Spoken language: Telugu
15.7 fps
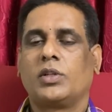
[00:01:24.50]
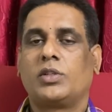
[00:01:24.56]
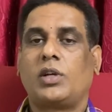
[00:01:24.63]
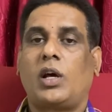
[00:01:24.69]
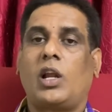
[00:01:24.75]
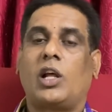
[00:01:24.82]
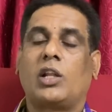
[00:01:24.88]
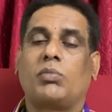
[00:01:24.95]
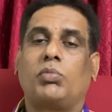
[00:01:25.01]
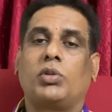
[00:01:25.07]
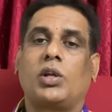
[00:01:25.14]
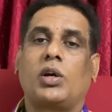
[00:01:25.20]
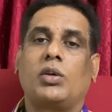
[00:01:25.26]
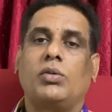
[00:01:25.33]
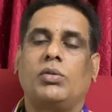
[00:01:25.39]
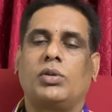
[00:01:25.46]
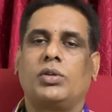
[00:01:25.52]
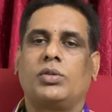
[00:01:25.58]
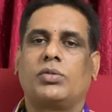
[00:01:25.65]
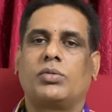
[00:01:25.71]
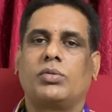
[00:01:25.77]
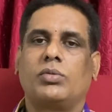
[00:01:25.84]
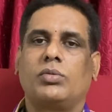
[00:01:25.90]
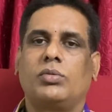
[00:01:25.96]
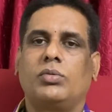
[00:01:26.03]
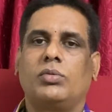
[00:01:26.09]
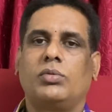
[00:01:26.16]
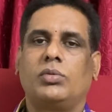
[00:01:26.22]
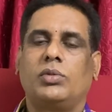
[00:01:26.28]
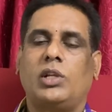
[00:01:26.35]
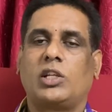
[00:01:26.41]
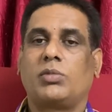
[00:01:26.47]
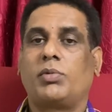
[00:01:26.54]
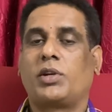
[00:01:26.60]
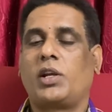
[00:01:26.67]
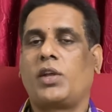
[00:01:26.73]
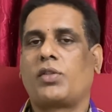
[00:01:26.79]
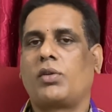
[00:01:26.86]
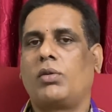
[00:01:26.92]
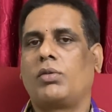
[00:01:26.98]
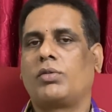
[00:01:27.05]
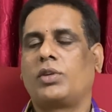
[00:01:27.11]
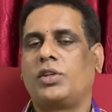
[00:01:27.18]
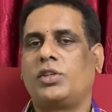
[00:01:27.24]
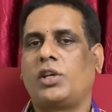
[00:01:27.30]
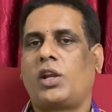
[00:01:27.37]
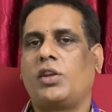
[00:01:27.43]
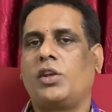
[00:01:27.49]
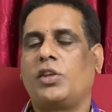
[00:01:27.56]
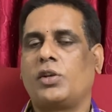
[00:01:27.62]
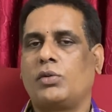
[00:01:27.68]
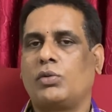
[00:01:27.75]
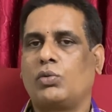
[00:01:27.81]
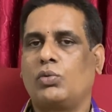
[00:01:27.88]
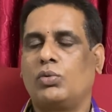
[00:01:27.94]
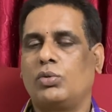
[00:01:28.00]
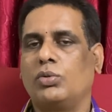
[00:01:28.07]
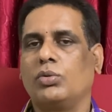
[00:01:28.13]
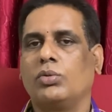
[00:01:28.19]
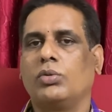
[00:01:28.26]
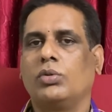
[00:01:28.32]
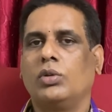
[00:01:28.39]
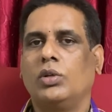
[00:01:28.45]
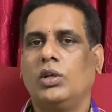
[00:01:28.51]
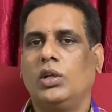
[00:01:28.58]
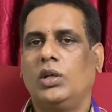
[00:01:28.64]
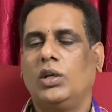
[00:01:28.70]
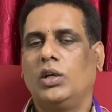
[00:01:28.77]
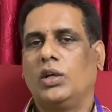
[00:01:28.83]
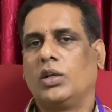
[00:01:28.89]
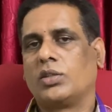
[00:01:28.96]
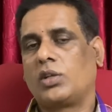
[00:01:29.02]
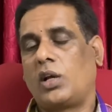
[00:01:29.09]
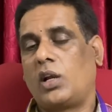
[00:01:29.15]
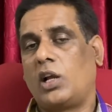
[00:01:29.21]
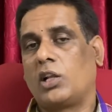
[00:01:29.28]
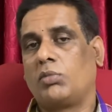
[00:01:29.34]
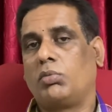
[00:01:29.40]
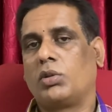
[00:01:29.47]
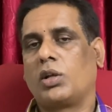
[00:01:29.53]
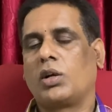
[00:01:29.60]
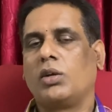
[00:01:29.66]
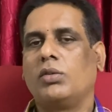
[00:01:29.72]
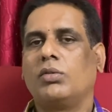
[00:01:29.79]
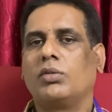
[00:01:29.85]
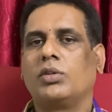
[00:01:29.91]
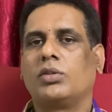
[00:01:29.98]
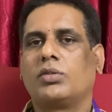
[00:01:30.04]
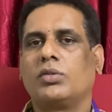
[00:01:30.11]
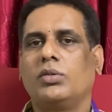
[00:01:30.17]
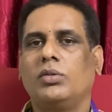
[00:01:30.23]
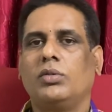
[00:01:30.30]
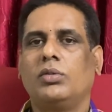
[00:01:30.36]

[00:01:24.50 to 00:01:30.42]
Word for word: చాలా అద్భుతంగా యోగిస్తూ దశమక్షేత్రంలో సంచారం చేసినటువంటి గురుడు చాలా అద్భుతంగా యోగిస్తూ